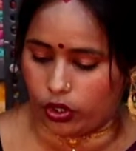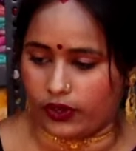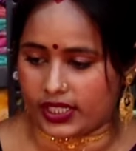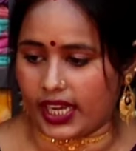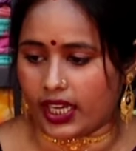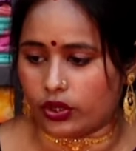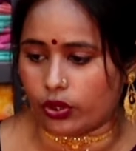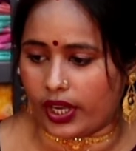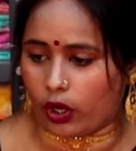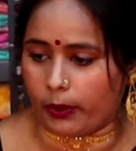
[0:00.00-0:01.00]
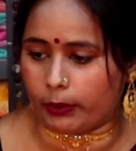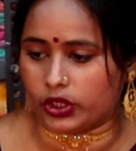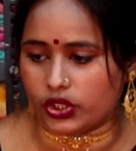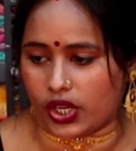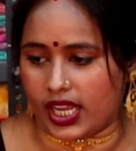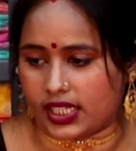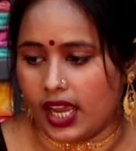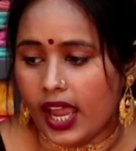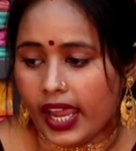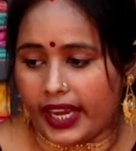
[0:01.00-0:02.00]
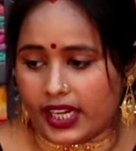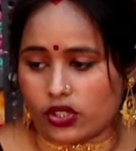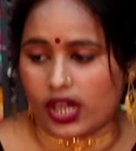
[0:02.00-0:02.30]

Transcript: অল ওভারটাই কিন্তু এরকমের মধ্যে চলে আছে এটা